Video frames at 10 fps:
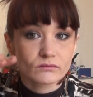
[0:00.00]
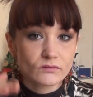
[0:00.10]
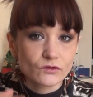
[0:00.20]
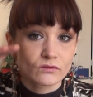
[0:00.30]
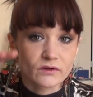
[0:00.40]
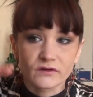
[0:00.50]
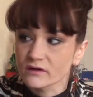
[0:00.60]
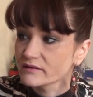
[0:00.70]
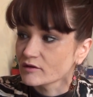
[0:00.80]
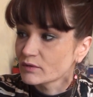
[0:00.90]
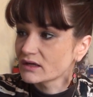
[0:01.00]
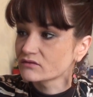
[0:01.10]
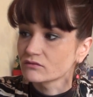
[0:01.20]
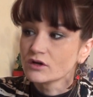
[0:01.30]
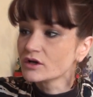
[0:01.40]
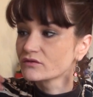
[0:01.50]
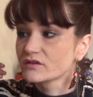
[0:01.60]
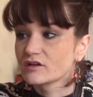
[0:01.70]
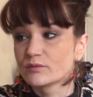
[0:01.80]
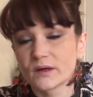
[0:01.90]
suivant un certain plafond. Vous
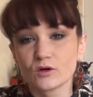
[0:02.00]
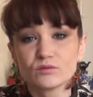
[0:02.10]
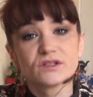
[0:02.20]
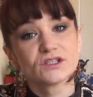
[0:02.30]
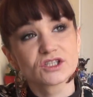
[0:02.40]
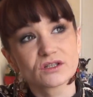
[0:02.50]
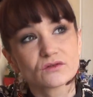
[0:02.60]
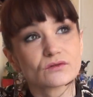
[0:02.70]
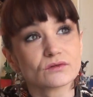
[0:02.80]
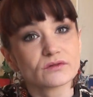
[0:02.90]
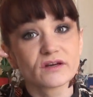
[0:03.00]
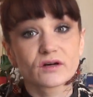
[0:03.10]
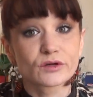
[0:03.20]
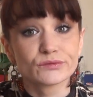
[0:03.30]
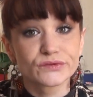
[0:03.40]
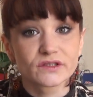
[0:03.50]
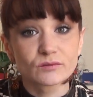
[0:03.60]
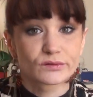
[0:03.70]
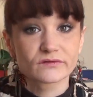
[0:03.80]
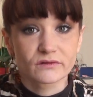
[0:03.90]
n'êtes pas obligé d'avoir une
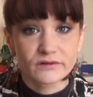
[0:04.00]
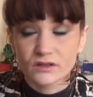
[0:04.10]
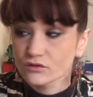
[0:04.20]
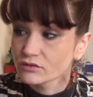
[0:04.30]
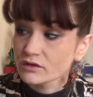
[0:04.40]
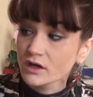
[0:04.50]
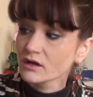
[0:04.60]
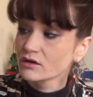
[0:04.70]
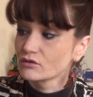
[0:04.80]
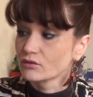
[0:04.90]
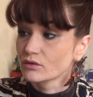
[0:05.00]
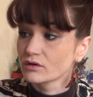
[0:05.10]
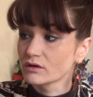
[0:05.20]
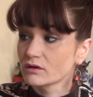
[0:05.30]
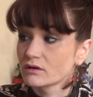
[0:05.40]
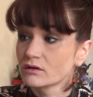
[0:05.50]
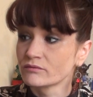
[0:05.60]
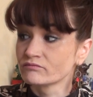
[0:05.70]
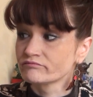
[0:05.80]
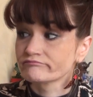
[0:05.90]
boutique pour vendre des trucs. Donc.
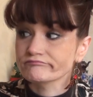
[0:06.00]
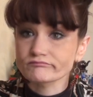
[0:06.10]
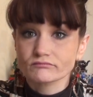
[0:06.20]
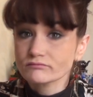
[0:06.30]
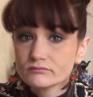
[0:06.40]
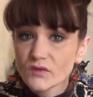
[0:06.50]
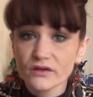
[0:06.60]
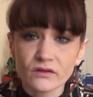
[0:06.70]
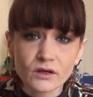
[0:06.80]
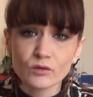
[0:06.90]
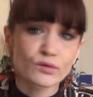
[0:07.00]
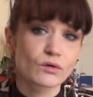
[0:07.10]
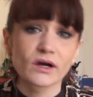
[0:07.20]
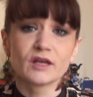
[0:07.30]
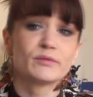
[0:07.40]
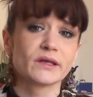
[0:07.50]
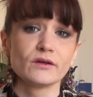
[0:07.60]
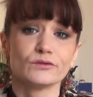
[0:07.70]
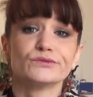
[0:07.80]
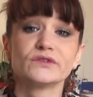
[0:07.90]
Euh, mm, c'est vrai que pourquoi aller payer
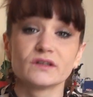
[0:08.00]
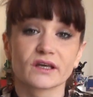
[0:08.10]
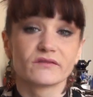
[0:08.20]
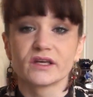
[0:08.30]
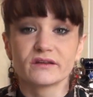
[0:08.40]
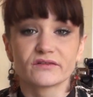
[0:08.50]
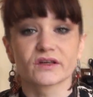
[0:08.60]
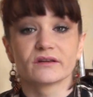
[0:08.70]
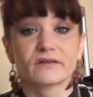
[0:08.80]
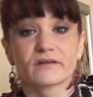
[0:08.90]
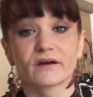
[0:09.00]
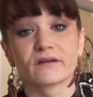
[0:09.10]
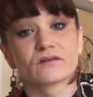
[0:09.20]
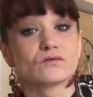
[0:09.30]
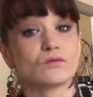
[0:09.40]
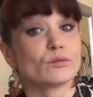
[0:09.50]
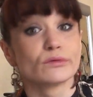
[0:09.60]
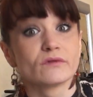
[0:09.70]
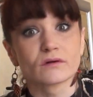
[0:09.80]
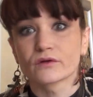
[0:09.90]
une boutique avec des frais, etc., si on
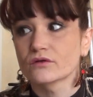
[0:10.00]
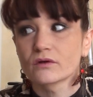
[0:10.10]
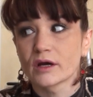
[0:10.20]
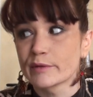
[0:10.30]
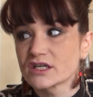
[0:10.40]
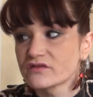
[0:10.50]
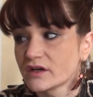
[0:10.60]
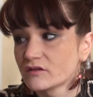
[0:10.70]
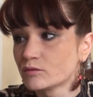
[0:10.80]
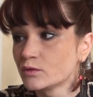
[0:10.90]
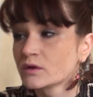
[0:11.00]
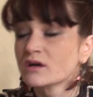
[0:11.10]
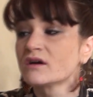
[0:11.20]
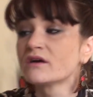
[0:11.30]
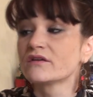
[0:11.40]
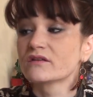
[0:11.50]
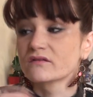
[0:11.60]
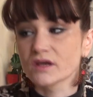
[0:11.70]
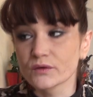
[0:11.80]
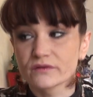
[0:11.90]
peut vendre sur la page Facebook. C'est
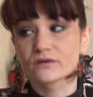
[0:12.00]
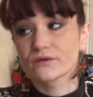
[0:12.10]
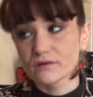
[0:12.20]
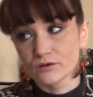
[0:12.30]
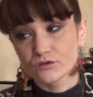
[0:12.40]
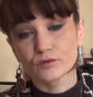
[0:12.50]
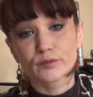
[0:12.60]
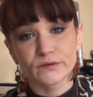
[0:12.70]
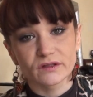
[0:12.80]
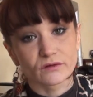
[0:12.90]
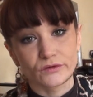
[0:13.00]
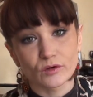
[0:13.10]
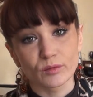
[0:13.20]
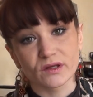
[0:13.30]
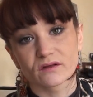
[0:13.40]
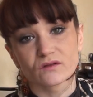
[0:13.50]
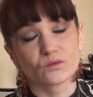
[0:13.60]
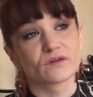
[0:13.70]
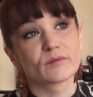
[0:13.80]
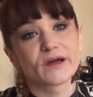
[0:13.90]
vrai aussi que c'est une toute petite entreprise,
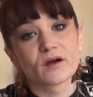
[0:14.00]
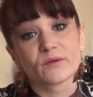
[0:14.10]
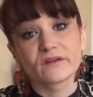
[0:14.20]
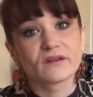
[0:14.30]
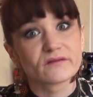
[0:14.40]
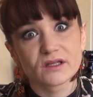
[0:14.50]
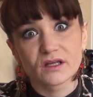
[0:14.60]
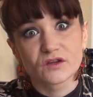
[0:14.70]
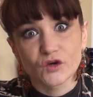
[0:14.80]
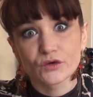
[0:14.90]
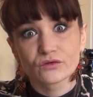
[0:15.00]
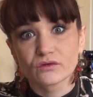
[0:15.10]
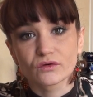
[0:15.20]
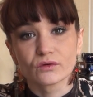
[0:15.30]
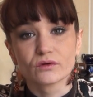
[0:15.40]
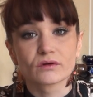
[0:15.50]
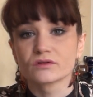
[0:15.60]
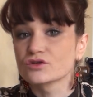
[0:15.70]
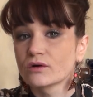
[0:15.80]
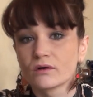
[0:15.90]
donc c'est pas comme s'ils avaient des tonnes de trucs,
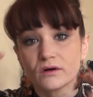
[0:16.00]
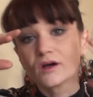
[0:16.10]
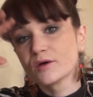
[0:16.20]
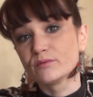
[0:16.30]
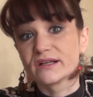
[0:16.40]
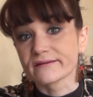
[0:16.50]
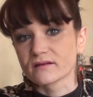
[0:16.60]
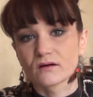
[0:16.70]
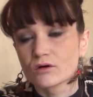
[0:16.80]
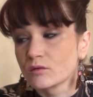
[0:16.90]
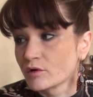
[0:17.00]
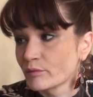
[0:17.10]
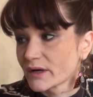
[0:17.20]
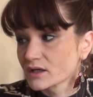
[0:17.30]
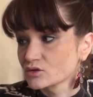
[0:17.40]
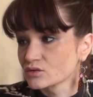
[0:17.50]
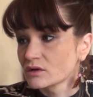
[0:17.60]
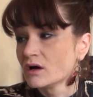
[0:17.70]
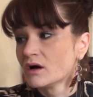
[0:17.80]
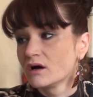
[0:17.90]
euh, genre 1500 commandes par
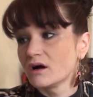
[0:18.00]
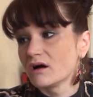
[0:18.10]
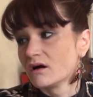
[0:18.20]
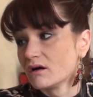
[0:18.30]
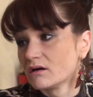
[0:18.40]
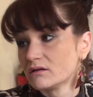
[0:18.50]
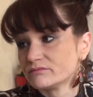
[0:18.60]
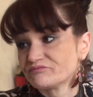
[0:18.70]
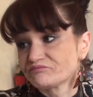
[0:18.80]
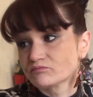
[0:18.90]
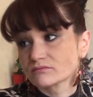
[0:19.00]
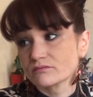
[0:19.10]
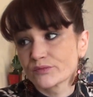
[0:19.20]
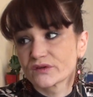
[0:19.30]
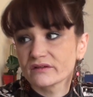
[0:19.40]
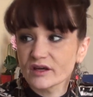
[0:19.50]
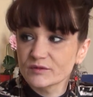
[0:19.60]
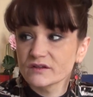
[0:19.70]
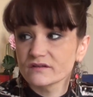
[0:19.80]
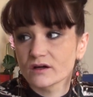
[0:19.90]
jour. Euh, petit à
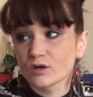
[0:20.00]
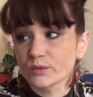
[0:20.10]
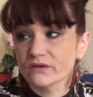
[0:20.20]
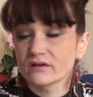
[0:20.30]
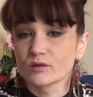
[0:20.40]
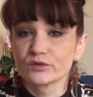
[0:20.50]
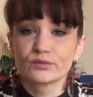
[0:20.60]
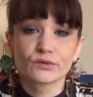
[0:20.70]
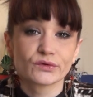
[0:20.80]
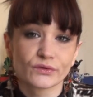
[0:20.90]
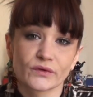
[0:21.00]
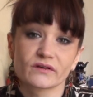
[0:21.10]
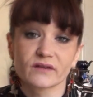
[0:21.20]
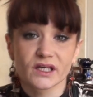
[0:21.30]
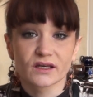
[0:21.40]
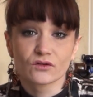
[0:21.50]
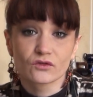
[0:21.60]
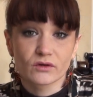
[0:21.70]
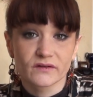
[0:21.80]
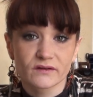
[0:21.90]
petit, ça commence à être un peu plus connu. c'est vrai qu'il y a
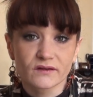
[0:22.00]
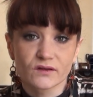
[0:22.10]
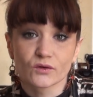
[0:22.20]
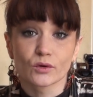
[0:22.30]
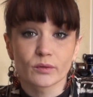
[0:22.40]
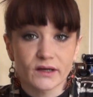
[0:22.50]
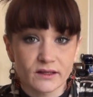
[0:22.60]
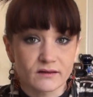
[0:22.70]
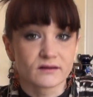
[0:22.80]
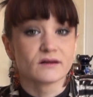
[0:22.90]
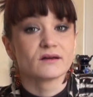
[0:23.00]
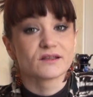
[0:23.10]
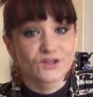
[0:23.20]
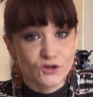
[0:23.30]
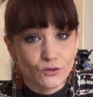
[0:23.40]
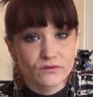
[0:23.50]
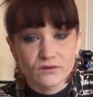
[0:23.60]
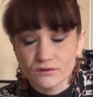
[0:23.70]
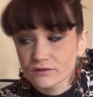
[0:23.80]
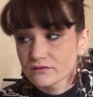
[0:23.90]
2-3 sites qui reprennent, qui
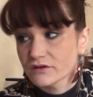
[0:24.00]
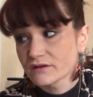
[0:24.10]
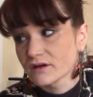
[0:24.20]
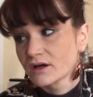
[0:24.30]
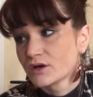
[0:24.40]
revendent en fait.